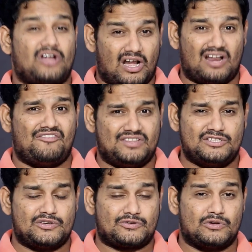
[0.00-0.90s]
టర్న్ ఆఫ్ అయితే
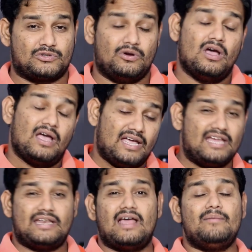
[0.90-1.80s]
చేసుకోవచ్చు ఈ
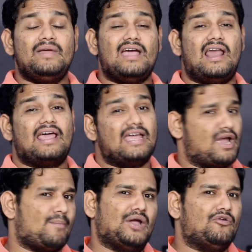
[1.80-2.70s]
రియల్మీ అలాగే
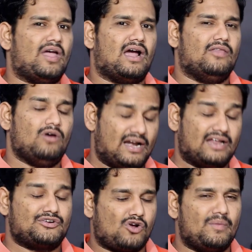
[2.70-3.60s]
ఎంఐయుఏ కాదు
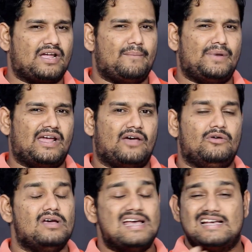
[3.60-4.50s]
అంటే షామీ కంపెనీ కాదు